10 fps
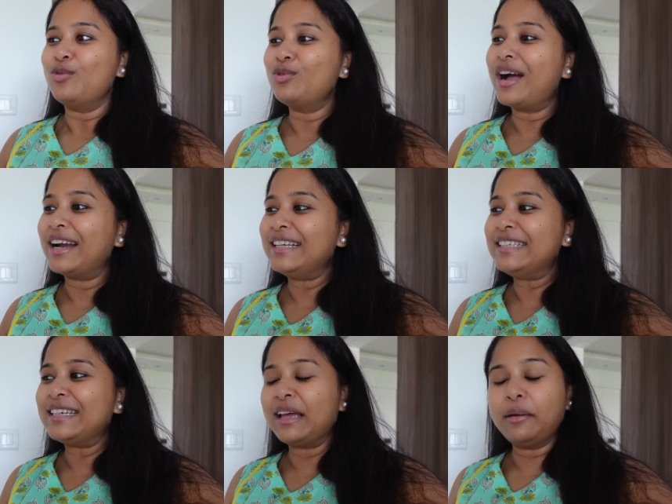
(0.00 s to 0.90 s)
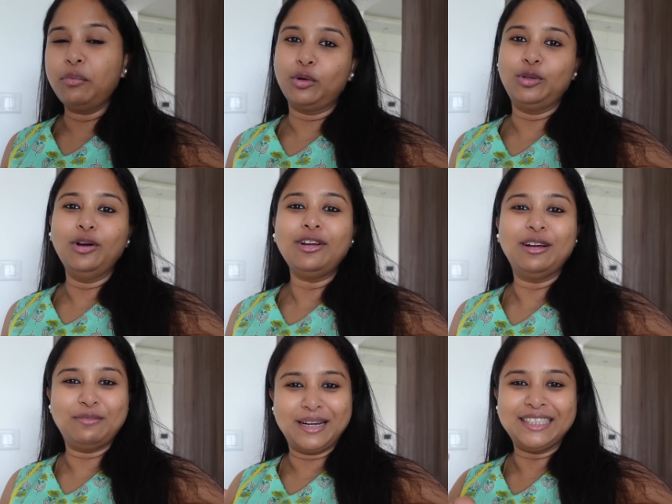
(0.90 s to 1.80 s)
উকাডিচে মোদক
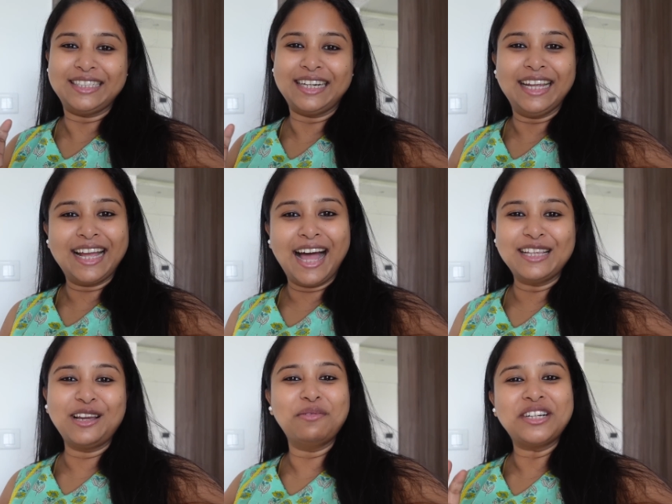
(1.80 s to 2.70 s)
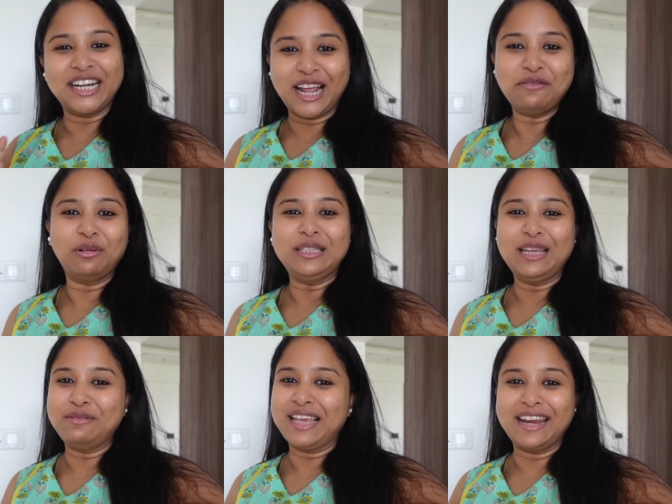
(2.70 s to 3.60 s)
মানে যেটা লেখা আছে আমি সেটাই বলছি
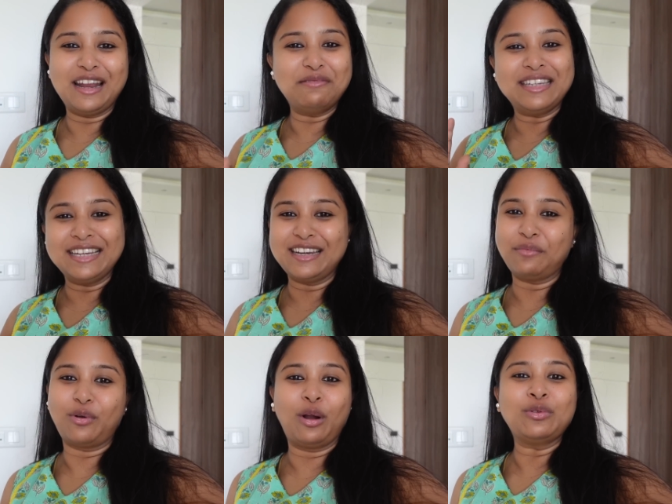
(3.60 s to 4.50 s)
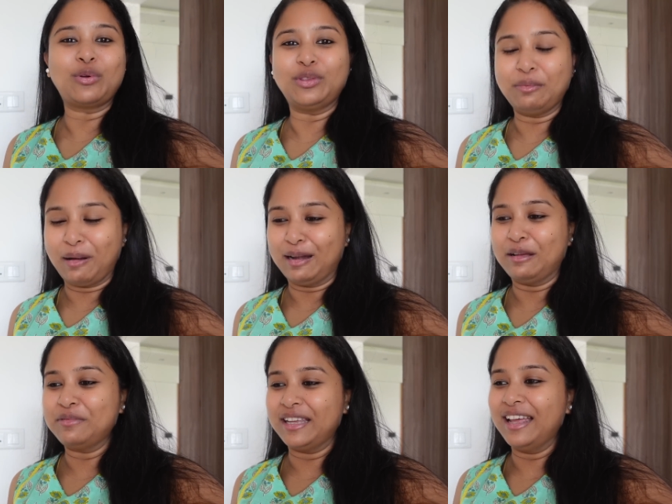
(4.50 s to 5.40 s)
আমি জানি না আমি ঠিকঠাক প্রোনাউন্স করতে
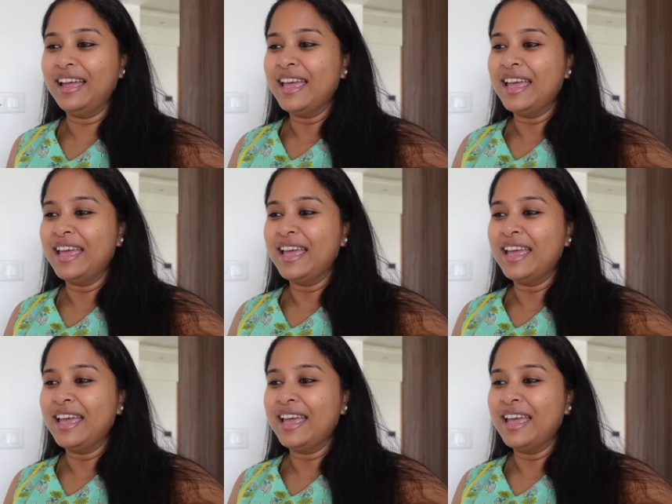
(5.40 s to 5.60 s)
পারলাম কিনা